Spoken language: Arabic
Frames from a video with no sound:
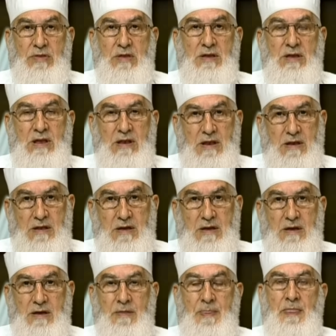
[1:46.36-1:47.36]
إلى
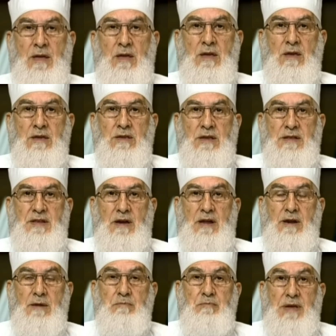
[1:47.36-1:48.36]
الله
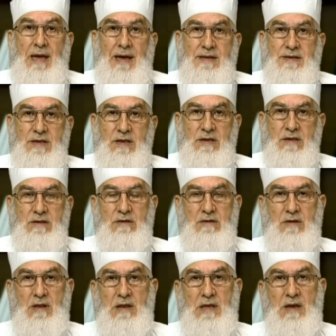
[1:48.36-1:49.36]
يتقرب بهدي
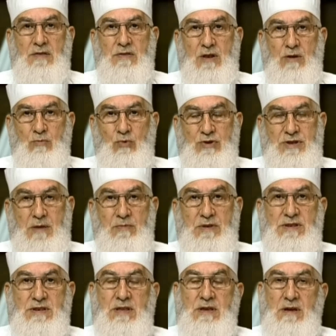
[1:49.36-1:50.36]
لأن
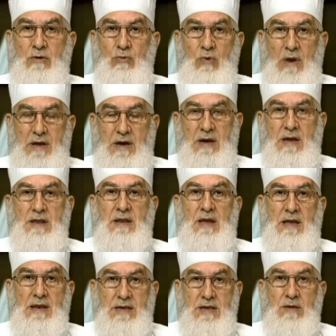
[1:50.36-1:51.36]
المتمتع والقارن
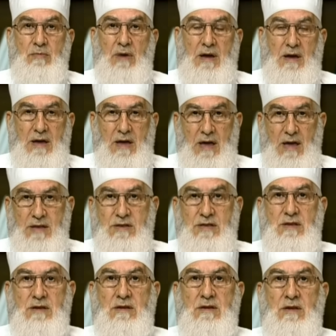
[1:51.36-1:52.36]
عليهما
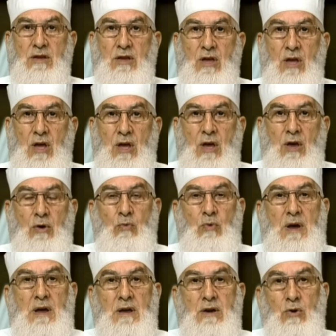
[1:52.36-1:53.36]
هدي
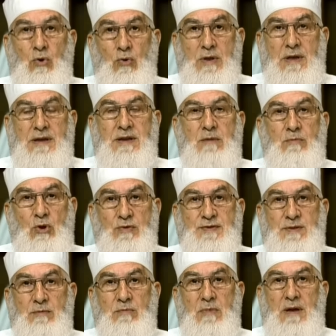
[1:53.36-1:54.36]
وهناك ما
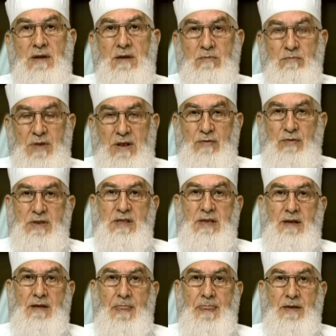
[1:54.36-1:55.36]
يسمى
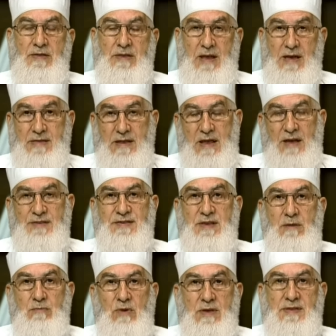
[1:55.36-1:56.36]
بالفدية إذا هذا
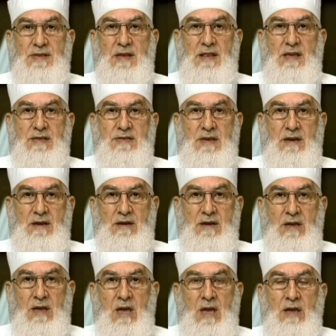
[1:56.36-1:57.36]
الأقسام الثلاثة
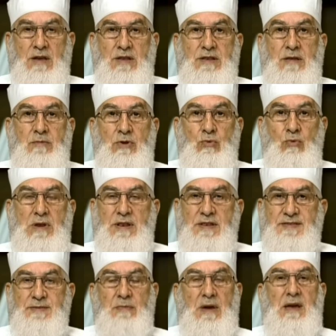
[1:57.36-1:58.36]
عندما نولي
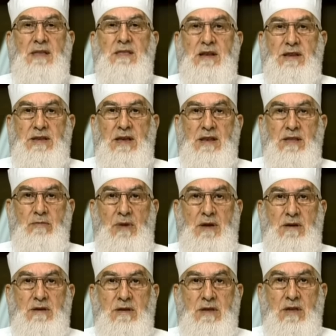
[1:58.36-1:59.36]
نسمع هذه
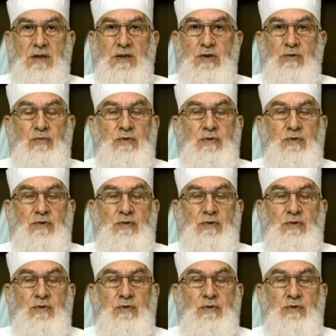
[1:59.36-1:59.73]
الكلمة كيف